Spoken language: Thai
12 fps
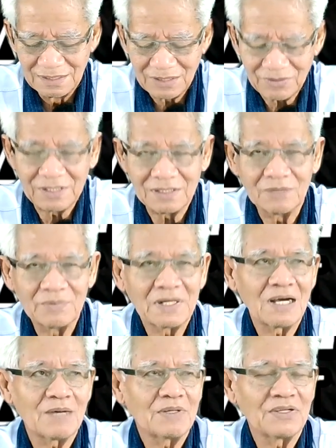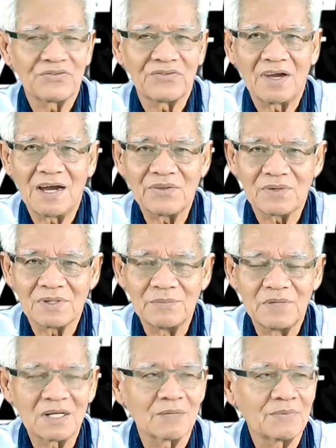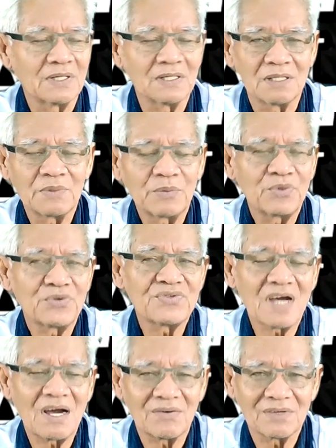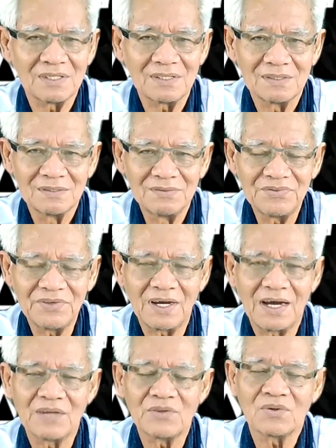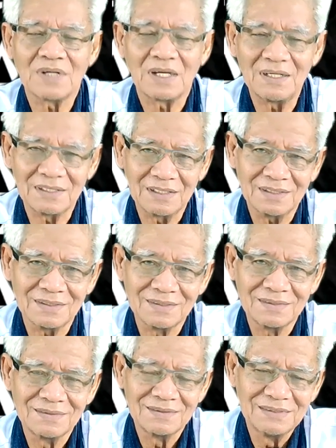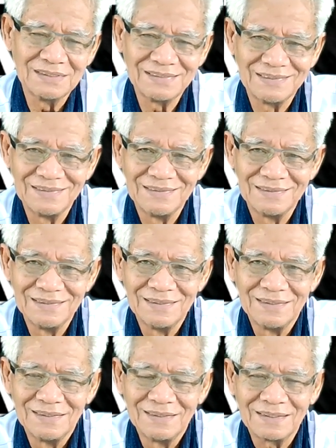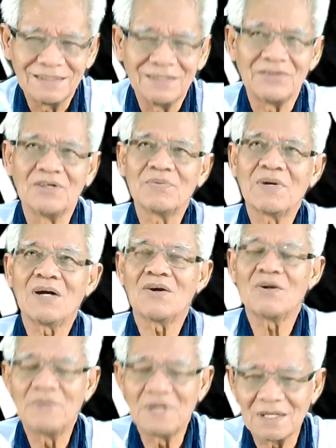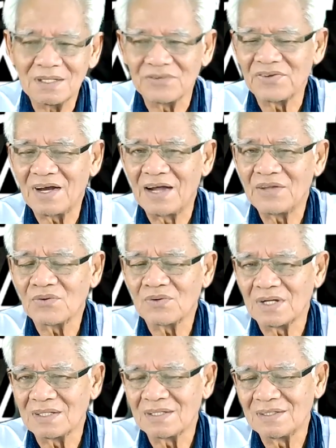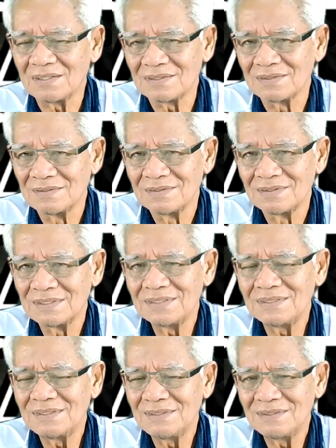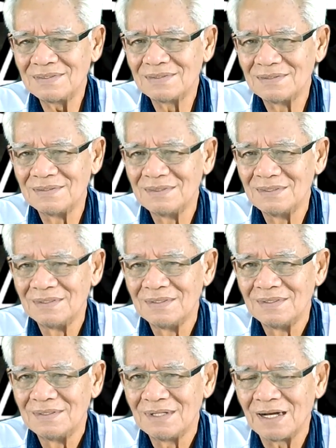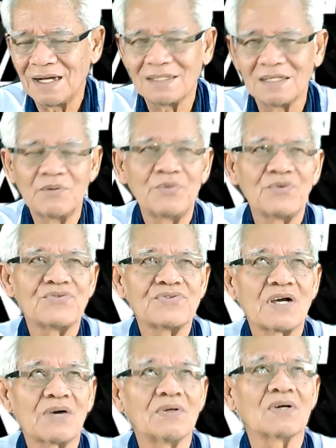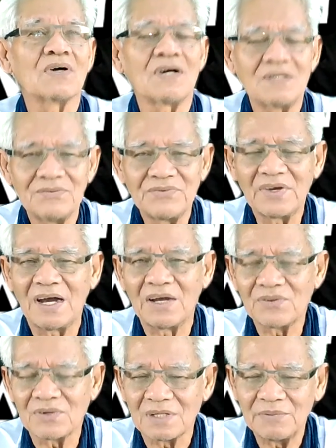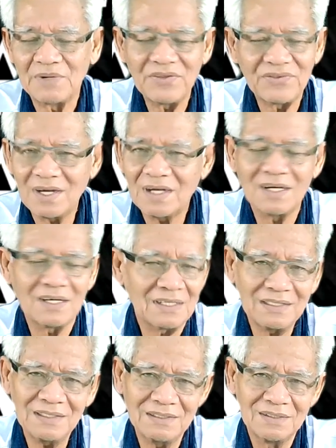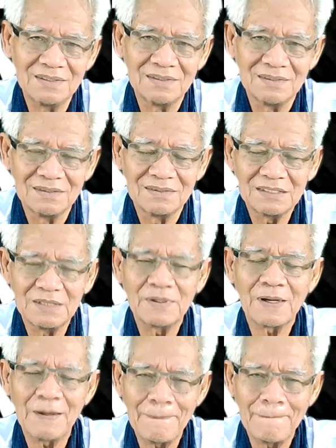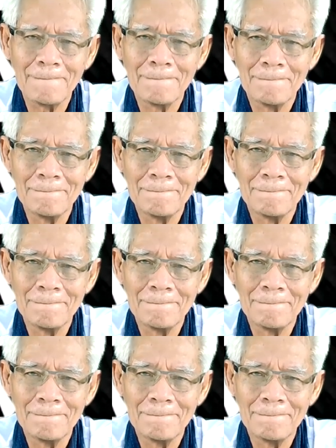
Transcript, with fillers: ล้วเอ่ยถึงพระนามนั่นจะเสียหายตรงไหนเหมือนกับเอ่ยถึงพระพุทธเจ้าเนี่ยเสียหายตรงไหนอะไรเงี้ยเอ่ยถึงพระรอบมันกันจะเสียหายตรงไหนเนี่ยอไอายถึงพระพุทธเจ้าเดอะก็อดมันเสียหายตรงไหนไม่ได้เสียหาย ใช่ไหมครับ